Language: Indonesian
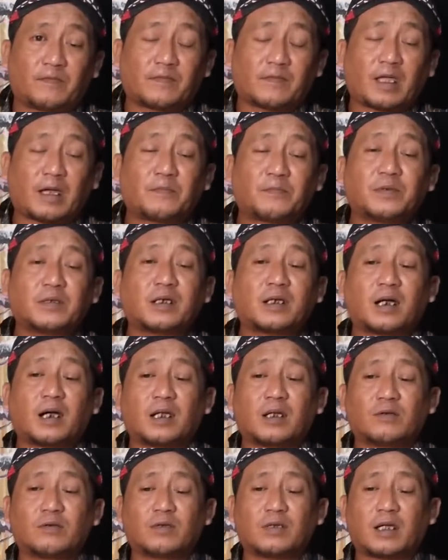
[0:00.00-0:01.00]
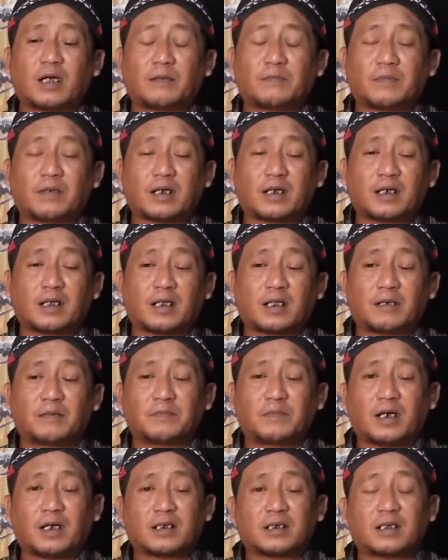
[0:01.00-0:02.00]
Tapi kalau
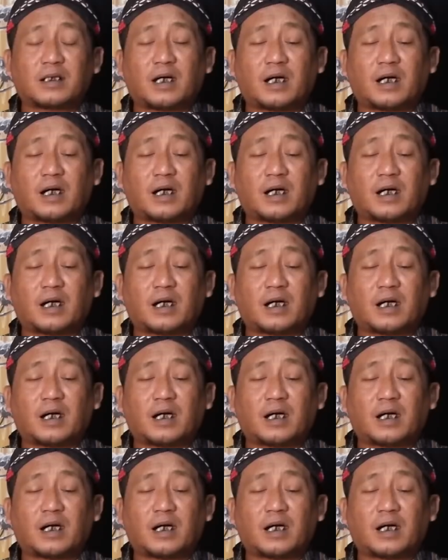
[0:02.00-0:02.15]
lama-kelamaan